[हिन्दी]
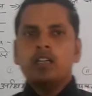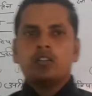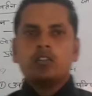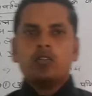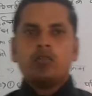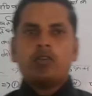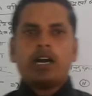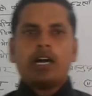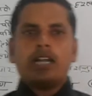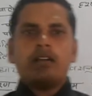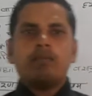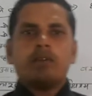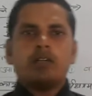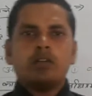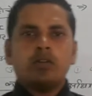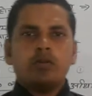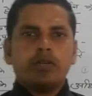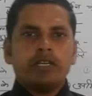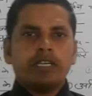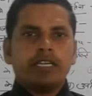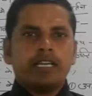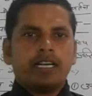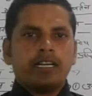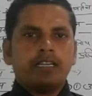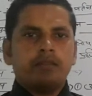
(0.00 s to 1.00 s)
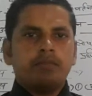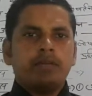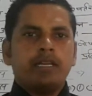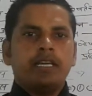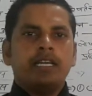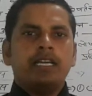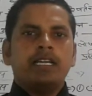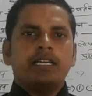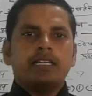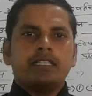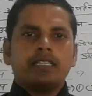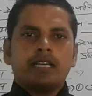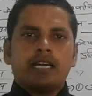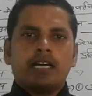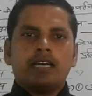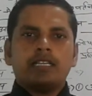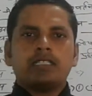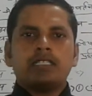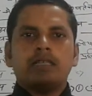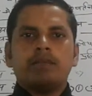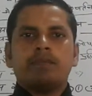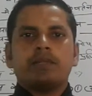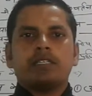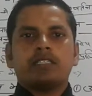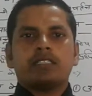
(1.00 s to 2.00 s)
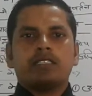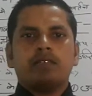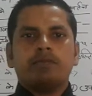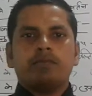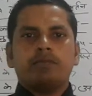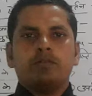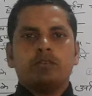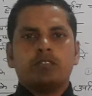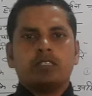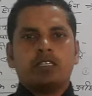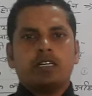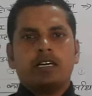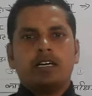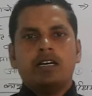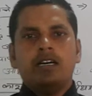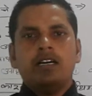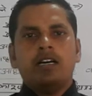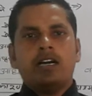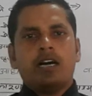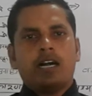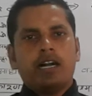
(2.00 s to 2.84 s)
तो बाल मनोविज्ञान में यहाँ से प्रश्न पूछना